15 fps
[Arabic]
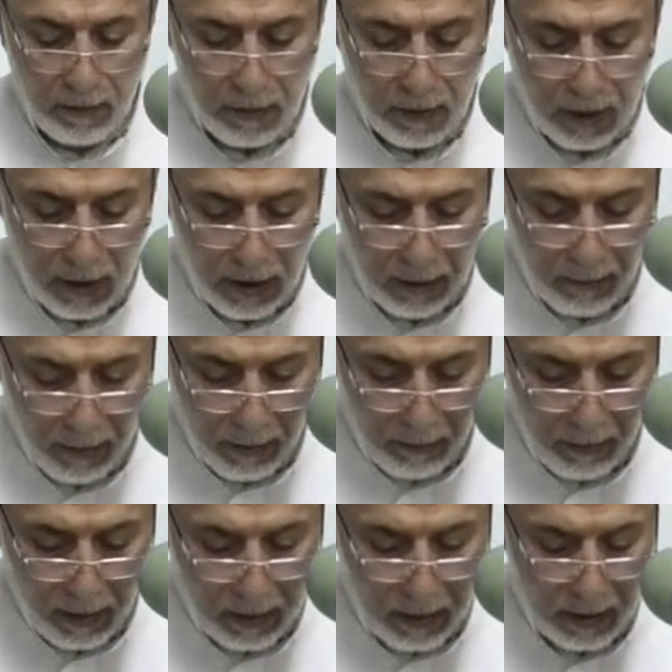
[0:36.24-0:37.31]
للإمام
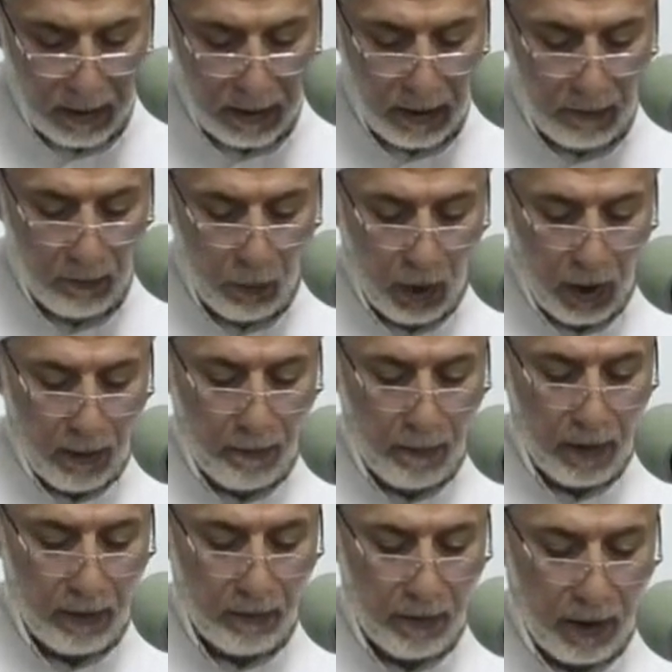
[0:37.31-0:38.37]
بدر الدين
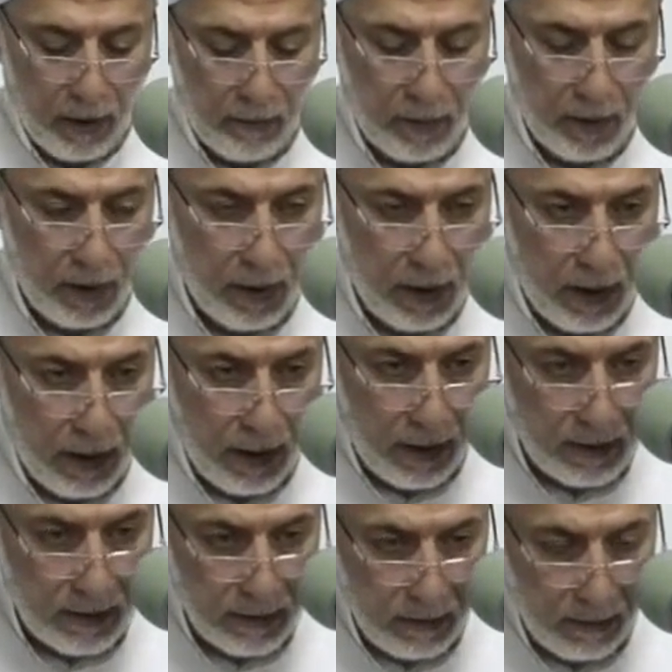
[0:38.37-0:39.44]
محمد بن عبد الله
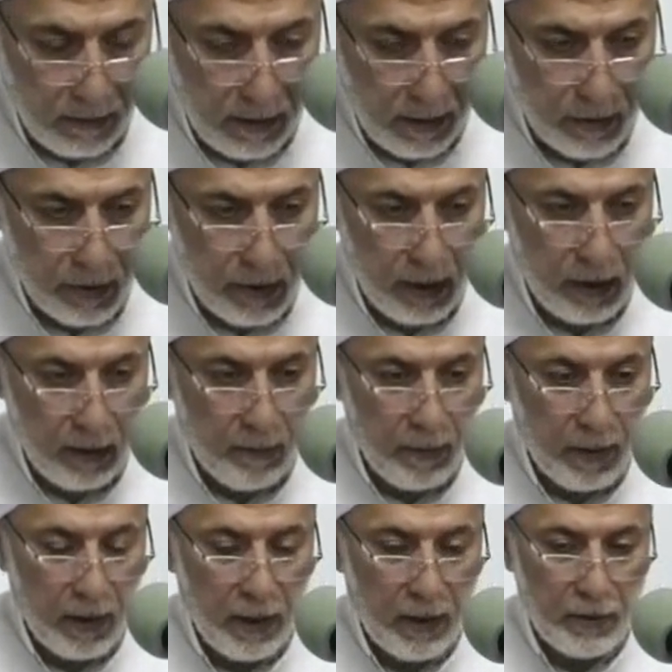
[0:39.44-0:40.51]
الزركشي
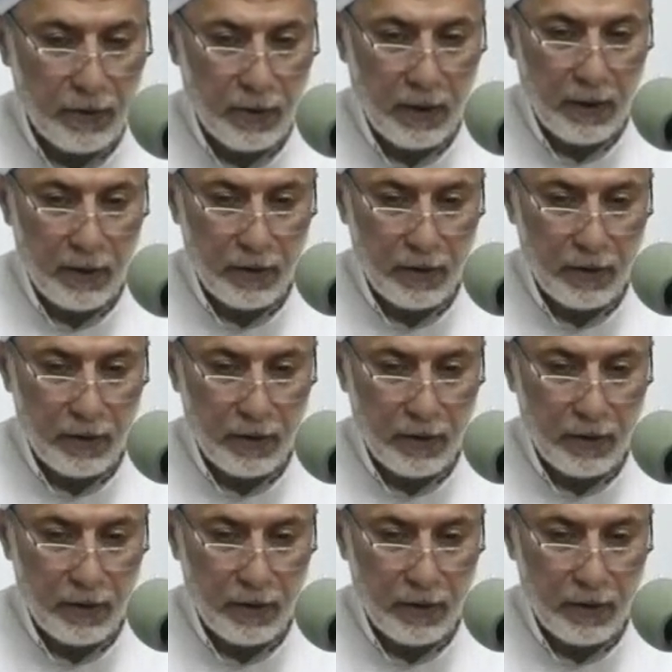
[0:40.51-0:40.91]
المنهاجي